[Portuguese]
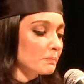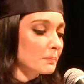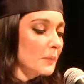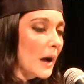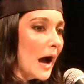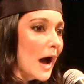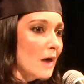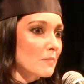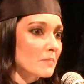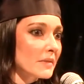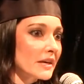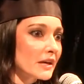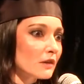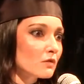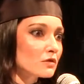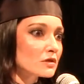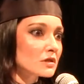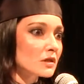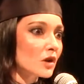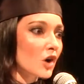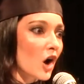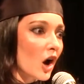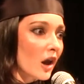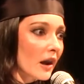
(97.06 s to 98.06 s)
amigos
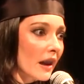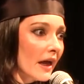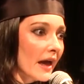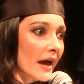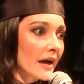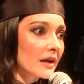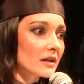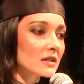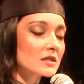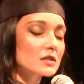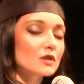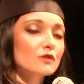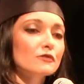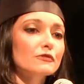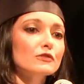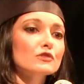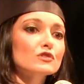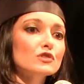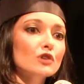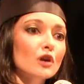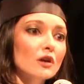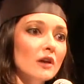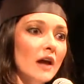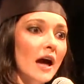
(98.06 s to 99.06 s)
e colegas,
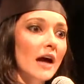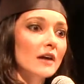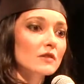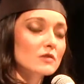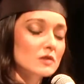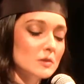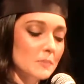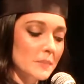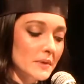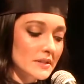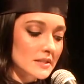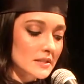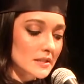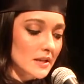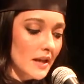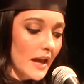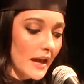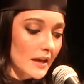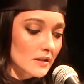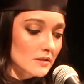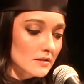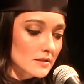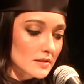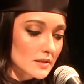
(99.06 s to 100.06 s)
funcionários e
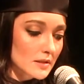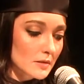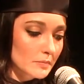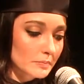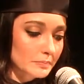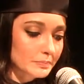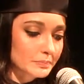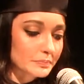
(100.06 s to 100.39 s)
pacientes.